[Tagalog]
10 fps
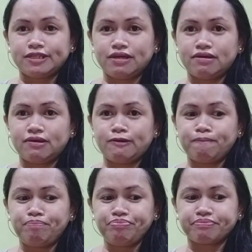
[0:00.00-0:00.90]

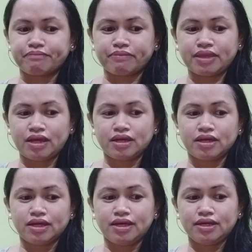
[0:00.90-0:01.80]
Um,
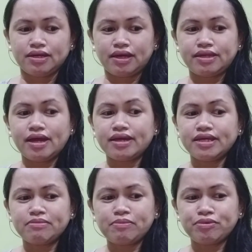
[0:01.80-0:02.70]

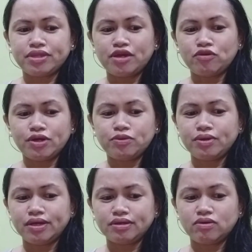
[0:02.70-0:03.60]
kanya-kanya naman po tayong ano
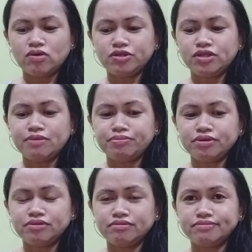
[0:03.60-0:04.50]
eh. Kung ano lang po
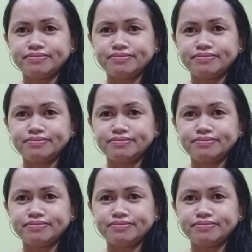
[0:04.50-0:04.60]
yung